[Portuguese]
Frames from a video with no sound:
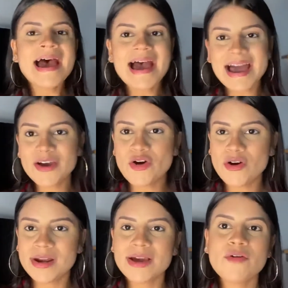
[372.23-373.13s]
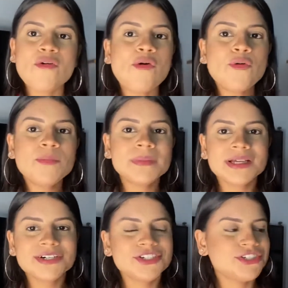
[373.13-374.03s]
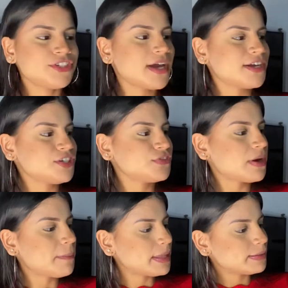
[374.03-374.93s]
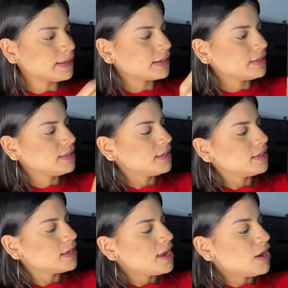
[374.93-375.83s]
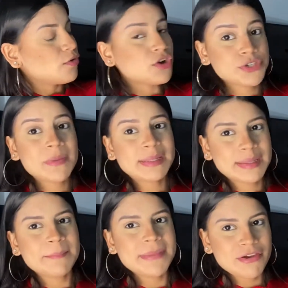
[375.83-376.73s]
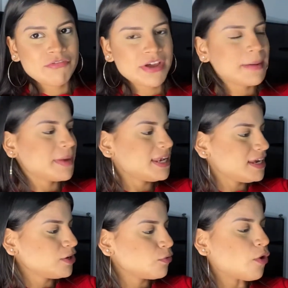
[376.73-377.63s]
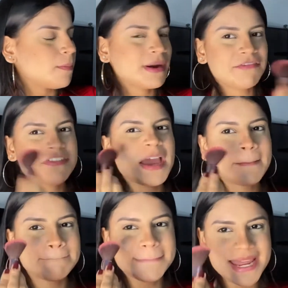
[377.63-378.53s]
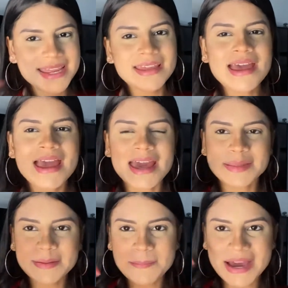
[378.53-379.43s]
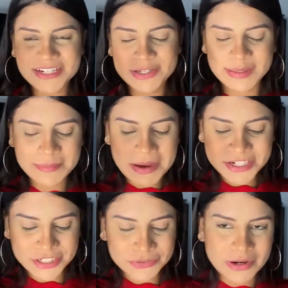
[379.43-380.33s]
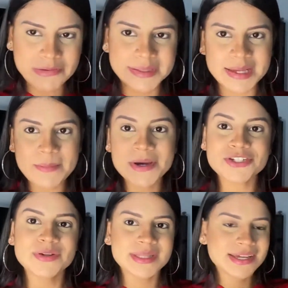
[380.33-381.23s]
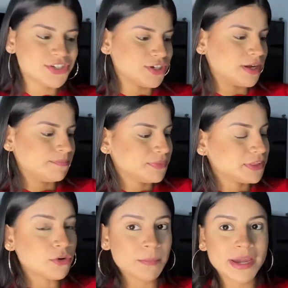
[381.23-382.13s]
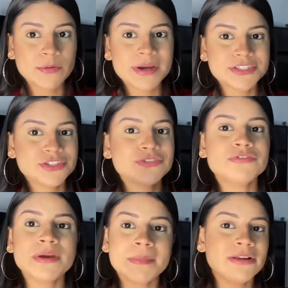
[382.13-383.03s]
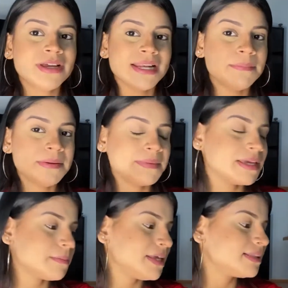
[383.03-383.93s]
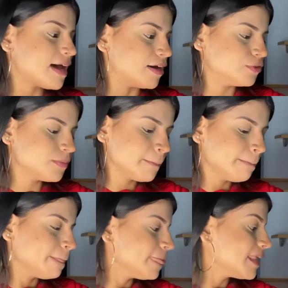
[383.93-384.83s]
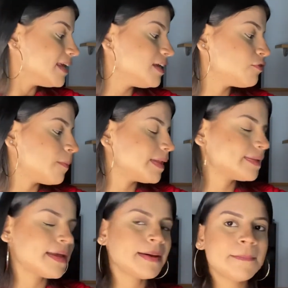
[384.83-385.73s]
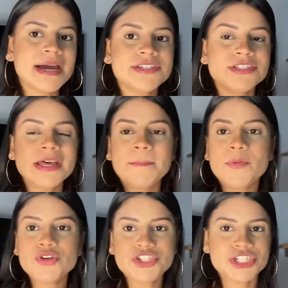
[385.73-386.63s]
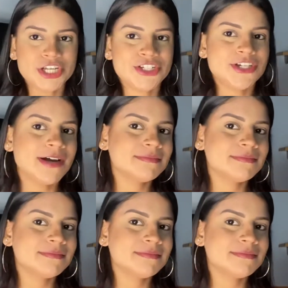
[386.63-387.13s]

Agora, com o blush, a gente vai passar aqui. Eu gosto de passar bem o vermelhinho, ó, pra ficar bem essa parte, assim, mais naturalzinha, mais rosadinha. Então eu pego bastante do vermelho, que ele é bem pigmentado. E vou passar na parte da bochecha.